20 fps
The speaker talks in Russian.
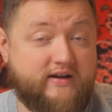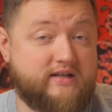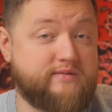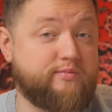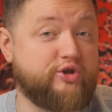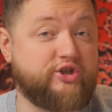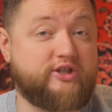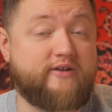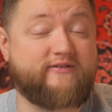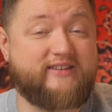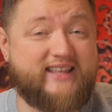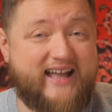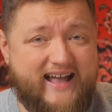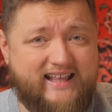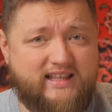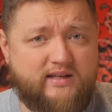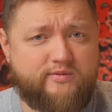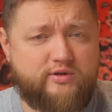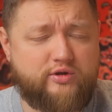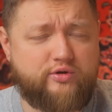Возможно, в
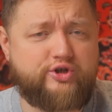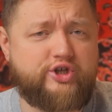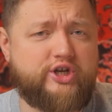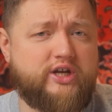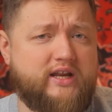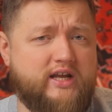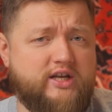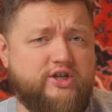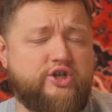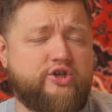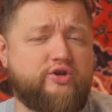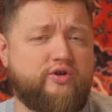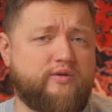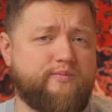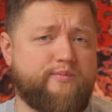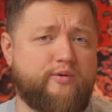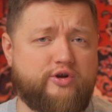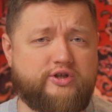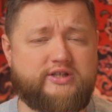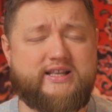данном случае речь
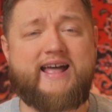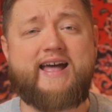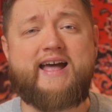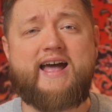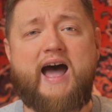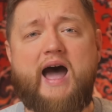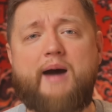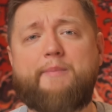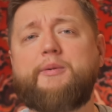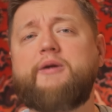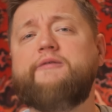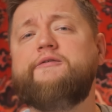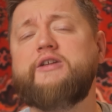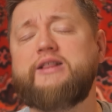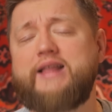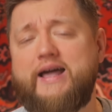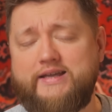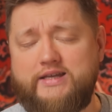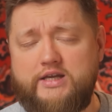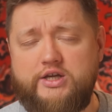идет просто о
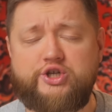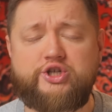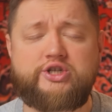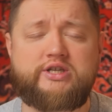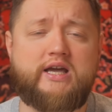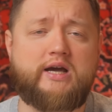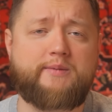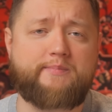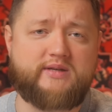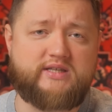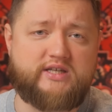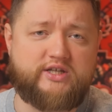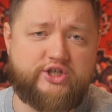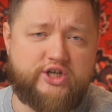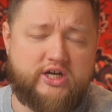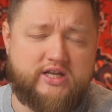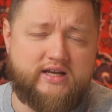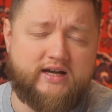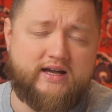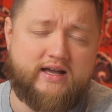профилактических
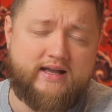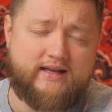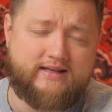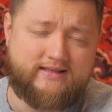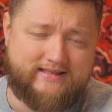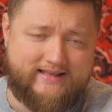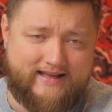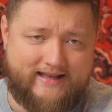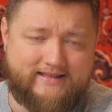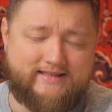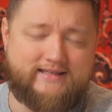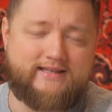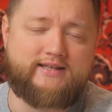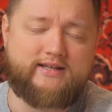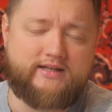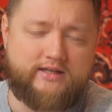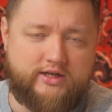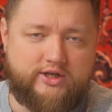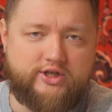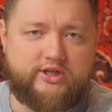посещениях станции
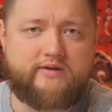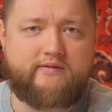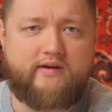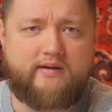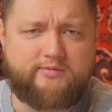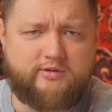технического